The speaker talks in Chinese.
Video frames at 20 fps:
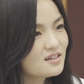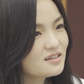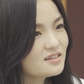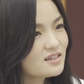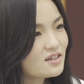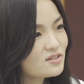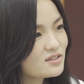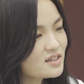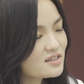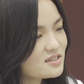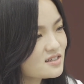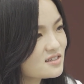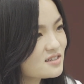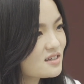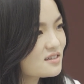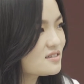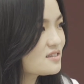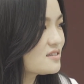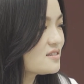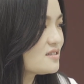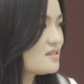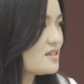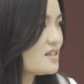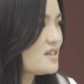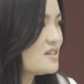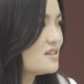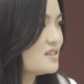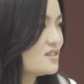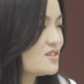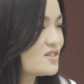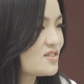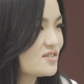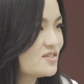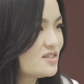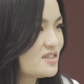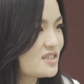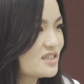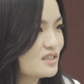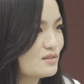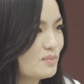尿在身上，这个是婴儿时
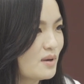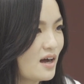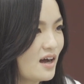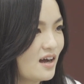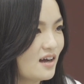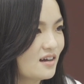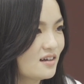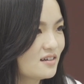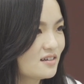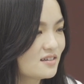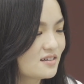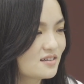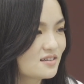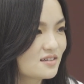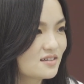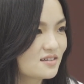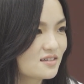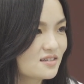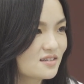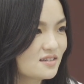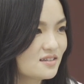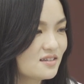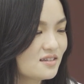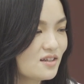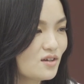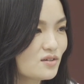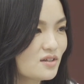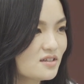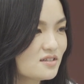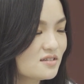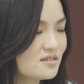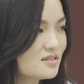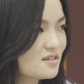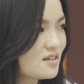期吧？尿在……